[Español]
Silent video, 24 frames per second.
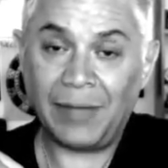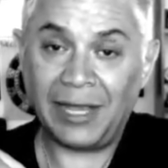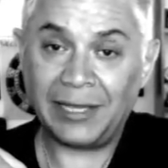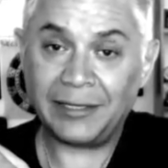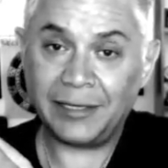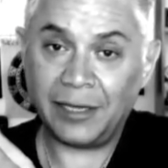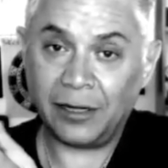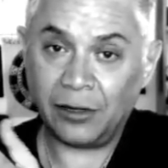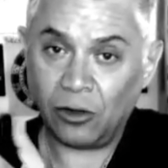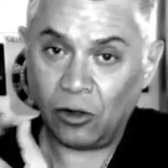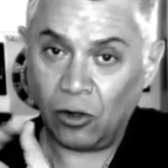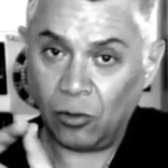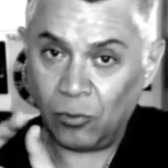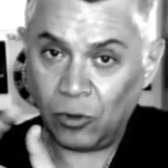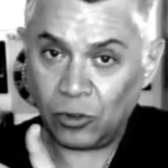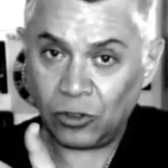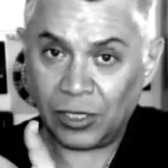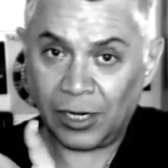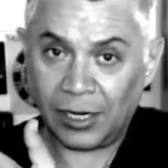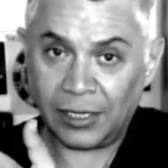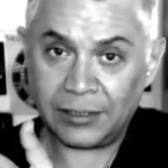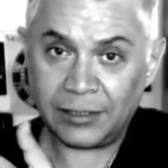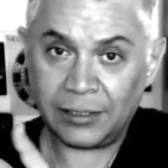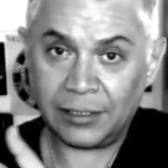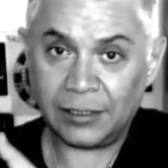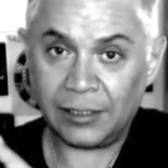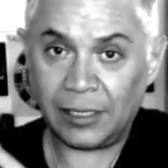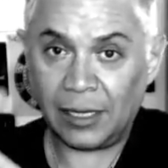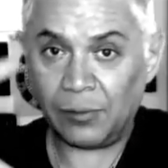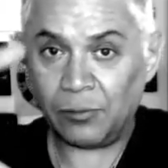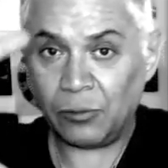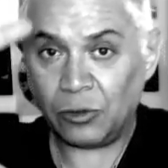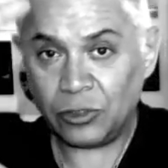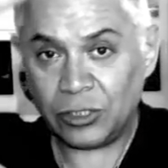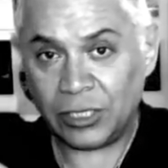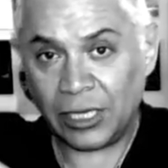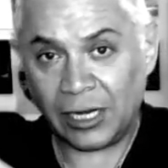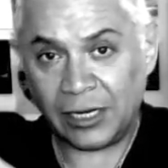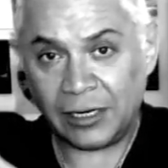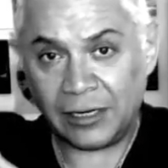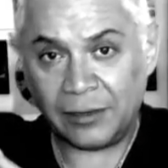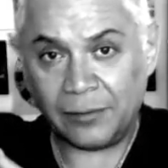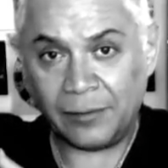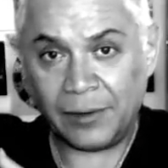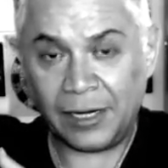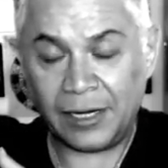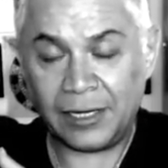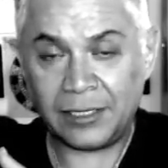va a ser cómo transitamos y al
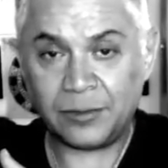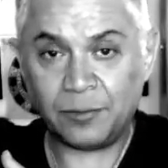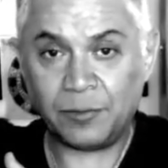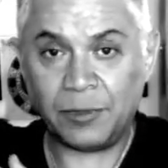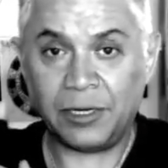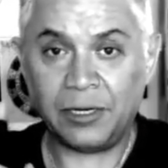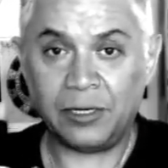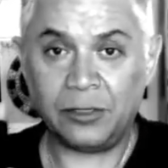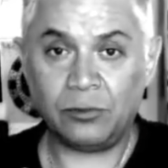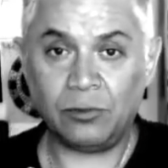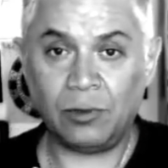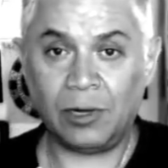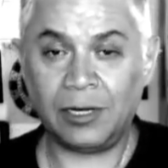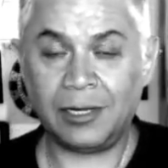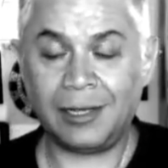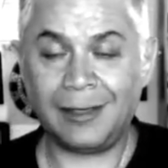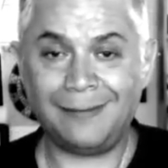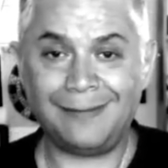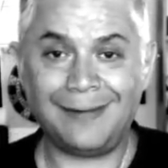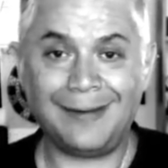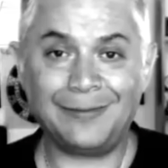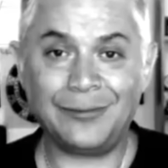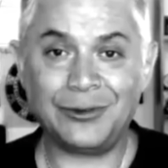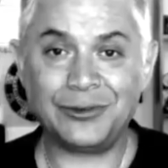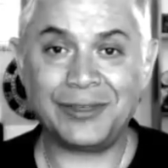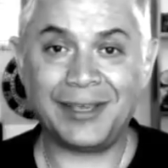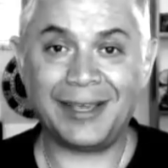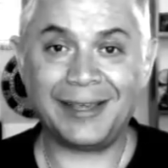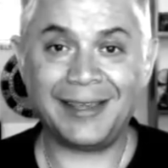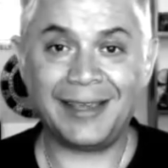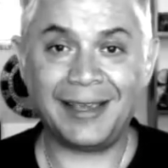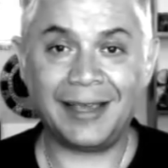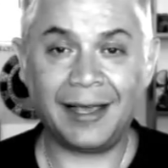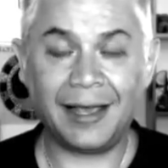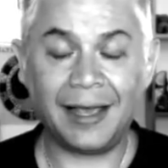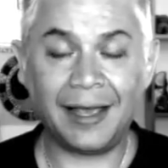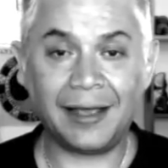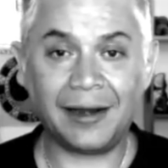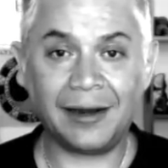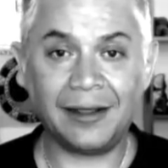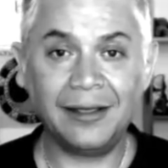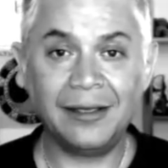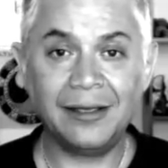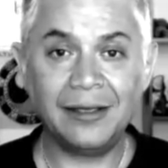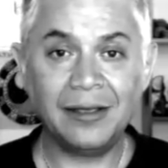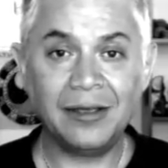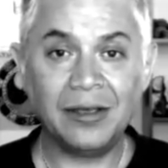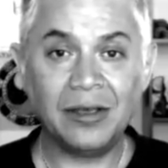nivel espiritual que vamos a
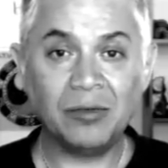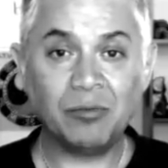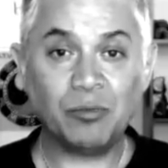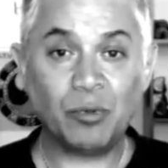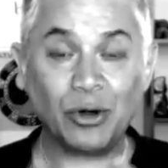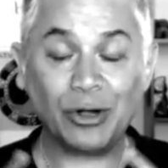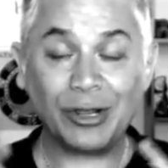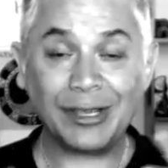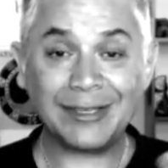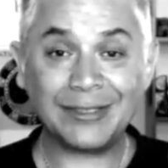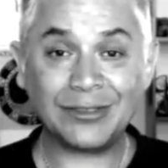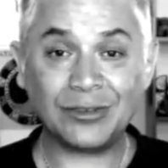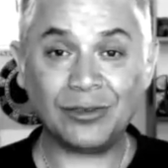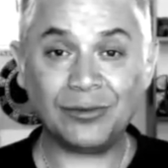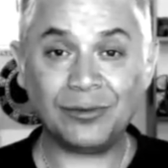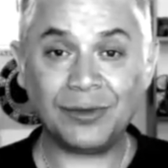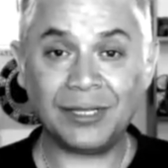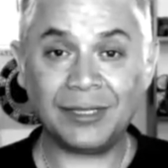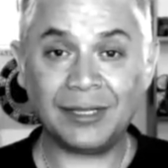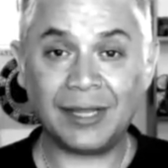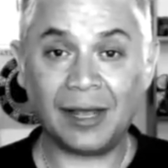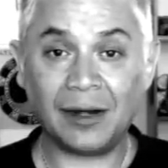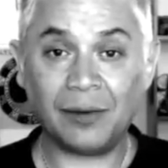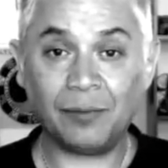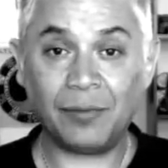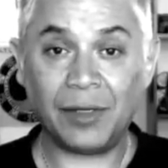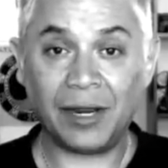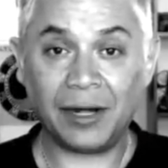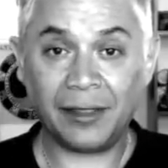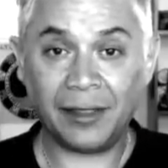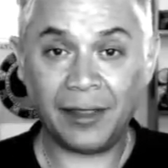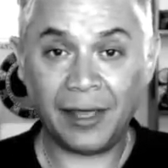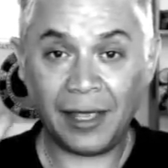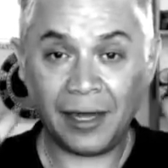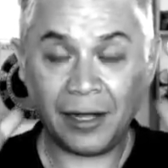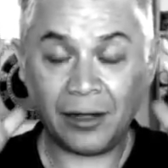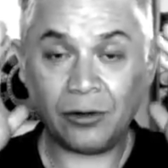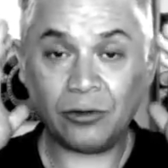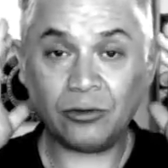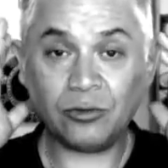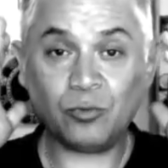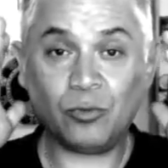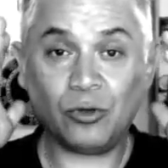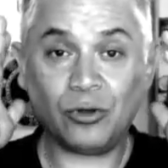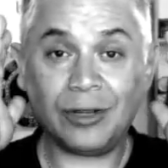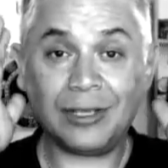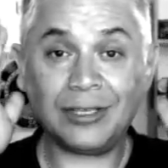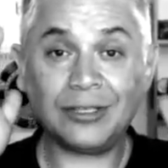llegar. Por eso evitar
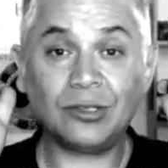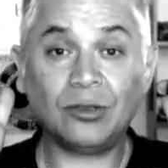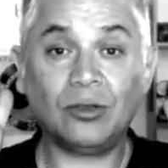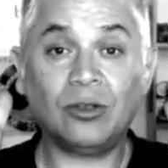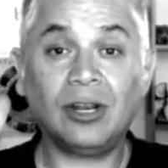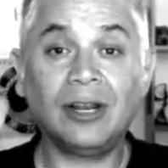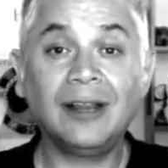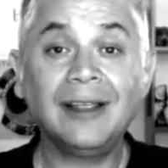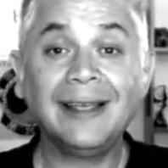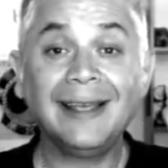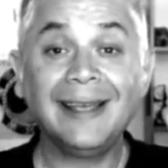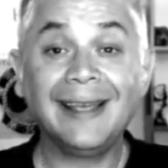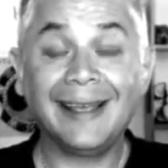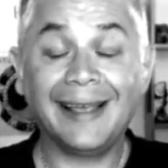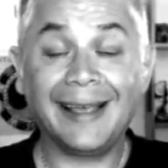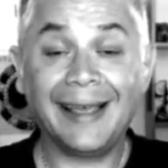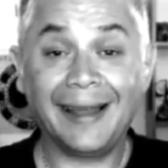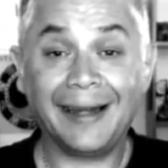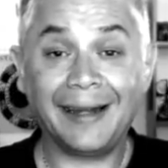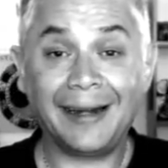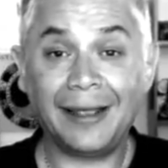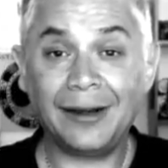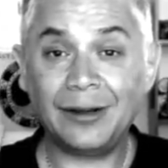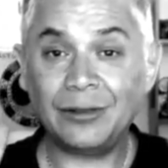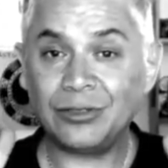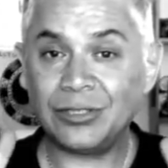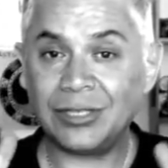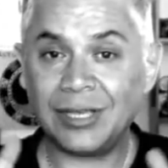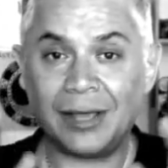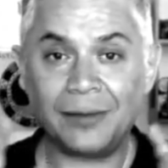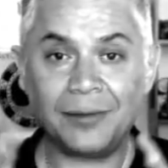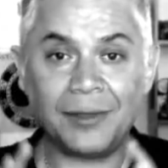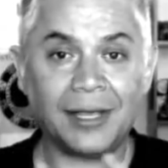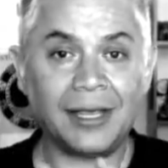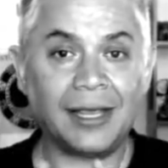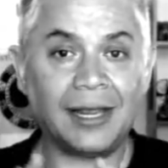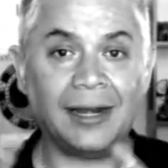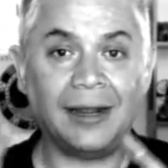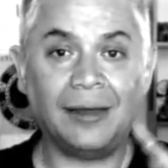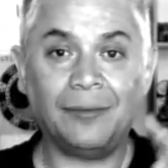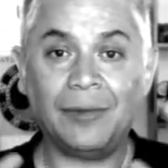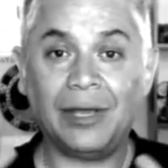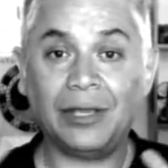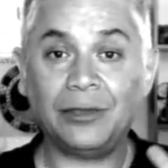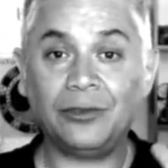perdernos, por eso el guerrero sabe que la